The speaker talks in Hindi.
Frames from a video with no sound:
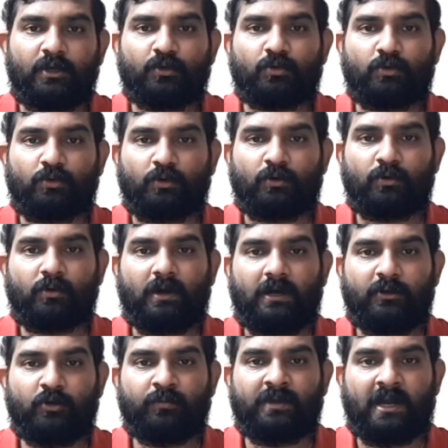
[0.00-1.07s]
तो दोनों
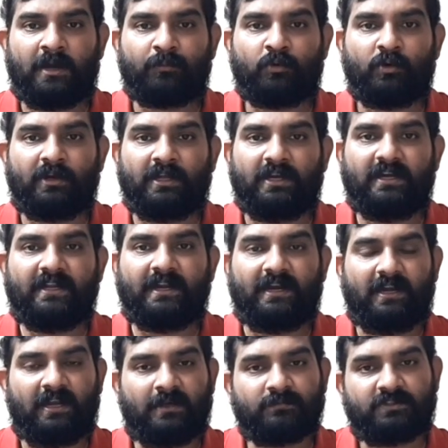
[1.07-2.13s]
गाड़ियों में आपको एलईडी
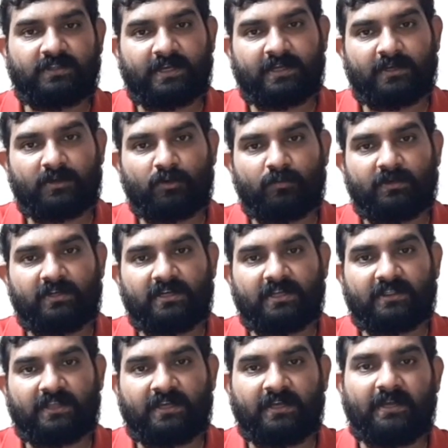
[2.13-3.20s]
हेडलैम्प्स e देखने को मिल
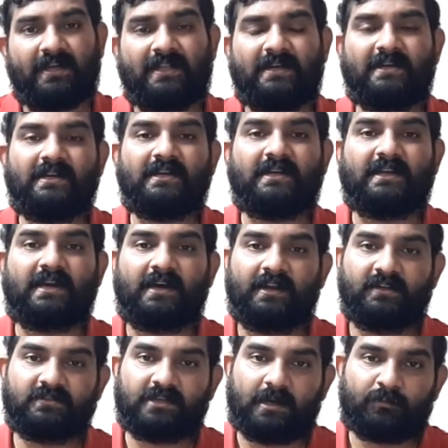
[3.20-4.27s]
जाते हैं एलईडी
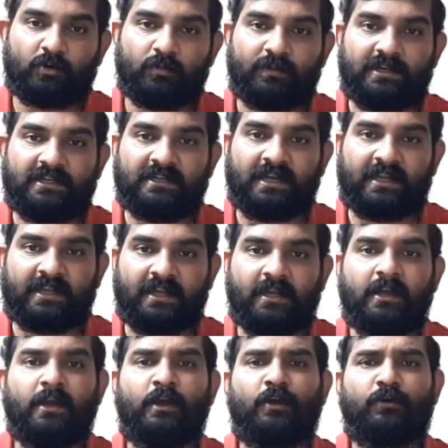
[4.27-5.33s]
डीआरएल्स e आपको मिल जाएंगे
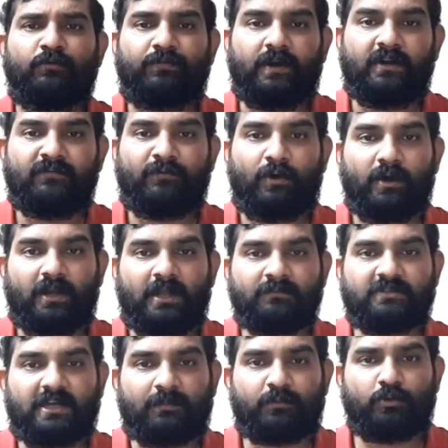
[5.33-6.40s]
फ्रंट फॉग
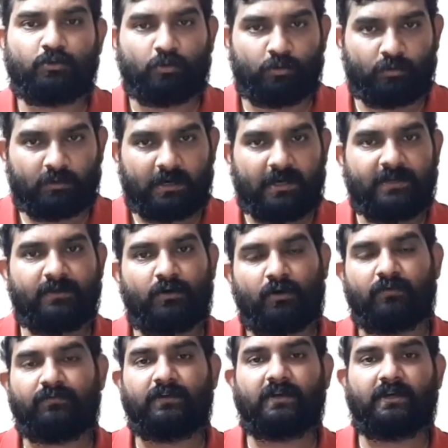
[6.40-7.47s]
लैम्प्स आपको दोनों गाड़ियाँ ऑफर